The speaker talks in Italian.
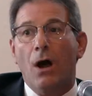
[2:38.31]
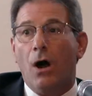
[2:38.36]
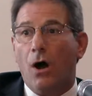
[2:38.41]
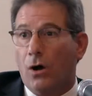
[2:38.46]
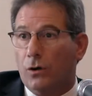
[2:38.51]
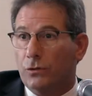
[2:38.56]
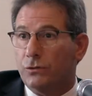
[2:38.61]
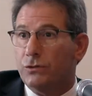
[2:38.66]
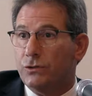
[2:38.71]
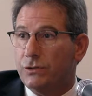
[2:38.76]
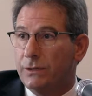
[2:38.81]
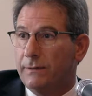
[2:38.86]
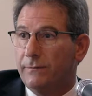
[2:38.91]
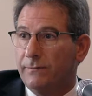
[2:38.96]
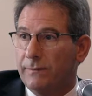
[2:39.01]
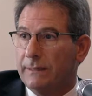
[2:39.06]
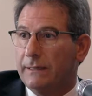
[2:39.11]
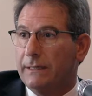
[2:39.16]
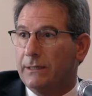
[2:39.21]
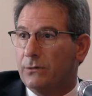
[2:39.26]
Oggi
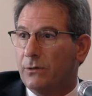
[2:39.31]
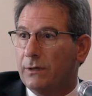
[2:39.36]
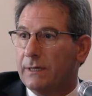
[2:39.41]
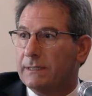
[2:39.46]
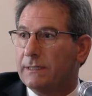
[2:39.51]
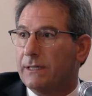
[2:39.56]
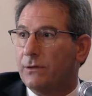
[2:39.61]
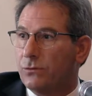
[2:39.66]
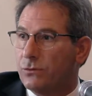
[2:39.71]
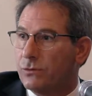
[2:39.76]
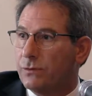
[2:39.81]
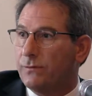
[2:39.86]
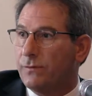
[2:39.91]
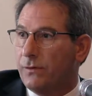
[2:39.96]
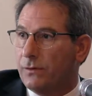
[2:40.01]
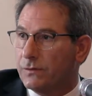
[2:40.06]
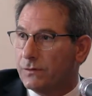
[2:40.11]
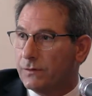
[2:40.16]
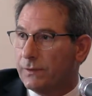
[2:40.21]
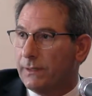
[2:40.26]
vi dico che se non ci
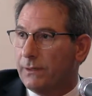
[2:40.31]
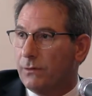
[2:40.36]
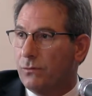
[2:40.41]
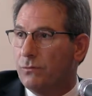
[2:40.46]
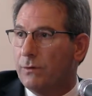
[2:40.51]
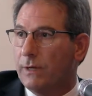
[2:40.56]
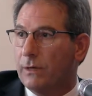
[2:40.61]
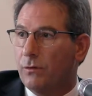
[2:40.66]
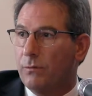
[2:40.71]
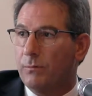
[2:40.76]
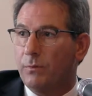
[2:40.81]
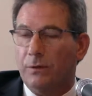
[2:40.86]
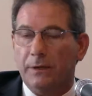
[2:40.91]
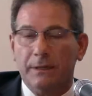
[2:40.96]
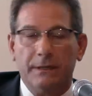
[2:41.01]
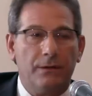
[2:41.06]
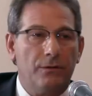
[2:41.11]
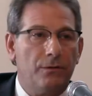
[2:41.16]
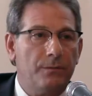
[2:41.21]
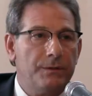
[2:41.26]
fosse una
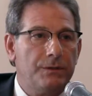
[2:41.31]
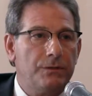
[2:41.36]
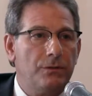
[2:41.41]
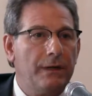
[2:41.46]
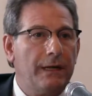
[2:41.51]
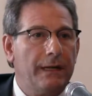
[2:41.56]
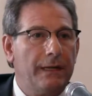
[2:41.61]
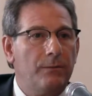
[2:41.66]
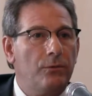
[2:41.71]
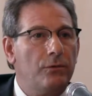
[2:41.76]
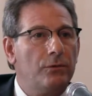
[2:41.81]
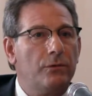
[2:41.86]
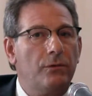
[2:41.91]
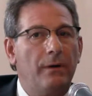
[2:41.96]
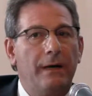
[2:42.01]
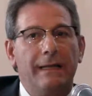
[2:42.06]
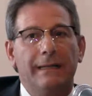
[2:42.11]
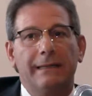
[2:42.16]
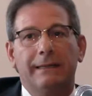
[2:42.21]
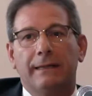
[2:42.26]
componente commissionale
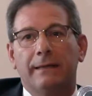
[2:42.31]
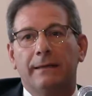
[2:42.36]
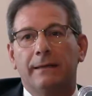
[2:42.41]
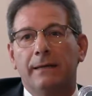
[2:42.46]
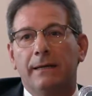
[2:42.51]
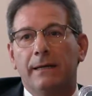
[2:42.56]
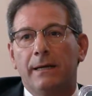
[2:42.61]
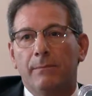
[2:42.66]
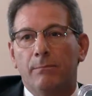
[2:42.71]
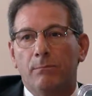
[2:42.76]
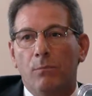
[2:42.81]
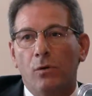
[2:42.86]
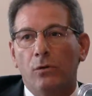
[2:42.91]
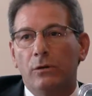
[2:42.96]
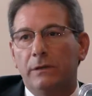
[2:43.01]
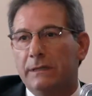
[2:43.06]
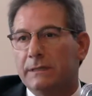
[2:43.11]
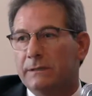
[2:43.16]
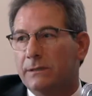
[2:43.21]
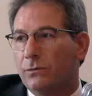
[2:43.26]
molto alta,
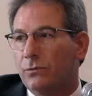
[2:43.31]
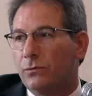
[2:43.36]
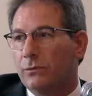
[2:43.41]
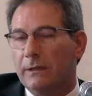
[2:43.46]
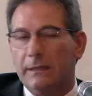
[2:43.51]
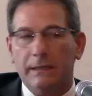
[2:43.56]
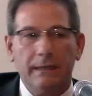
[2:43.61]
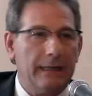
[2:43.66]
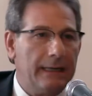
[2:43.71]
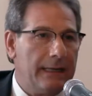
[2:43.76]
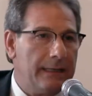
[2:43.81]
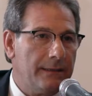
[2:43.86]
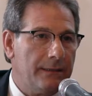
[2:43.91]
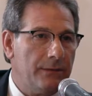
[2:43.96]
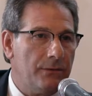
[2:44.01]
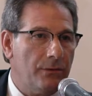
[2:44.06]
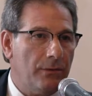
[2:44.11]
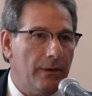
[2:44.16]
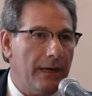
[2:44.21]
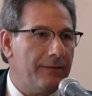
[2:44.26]
molti istituti di
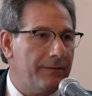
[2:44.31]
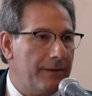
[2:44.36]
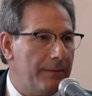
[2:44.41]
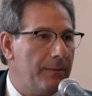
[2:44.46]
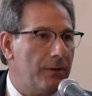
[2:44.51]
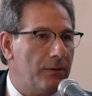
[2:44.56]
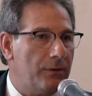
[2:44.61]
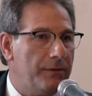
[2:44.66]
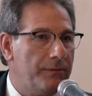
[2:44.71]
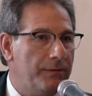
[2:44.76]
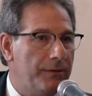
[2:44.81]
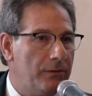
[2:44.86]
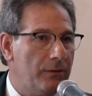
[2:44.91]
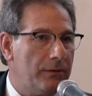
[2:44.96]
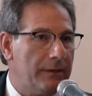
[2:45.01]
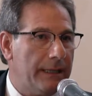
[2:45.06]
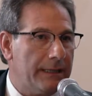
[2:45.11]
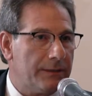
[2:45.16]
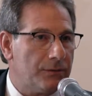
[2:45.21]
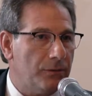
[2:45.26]
credito avrebbero
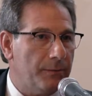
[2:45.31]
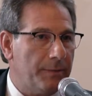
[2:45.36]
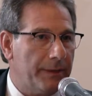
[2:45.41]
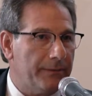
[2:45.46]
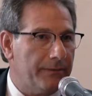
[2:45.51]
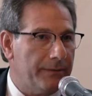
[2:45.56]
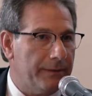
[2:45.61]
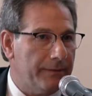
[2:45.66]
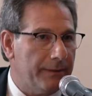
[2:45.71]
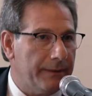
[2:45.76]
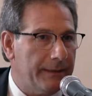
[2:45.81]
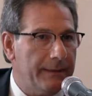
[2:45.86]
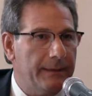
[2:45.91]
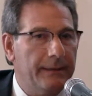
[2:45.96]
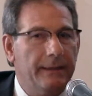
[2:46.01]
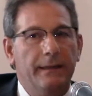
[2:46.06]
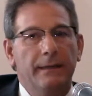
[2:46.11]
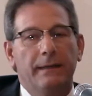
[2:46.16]
difficoltà a sopravvivere.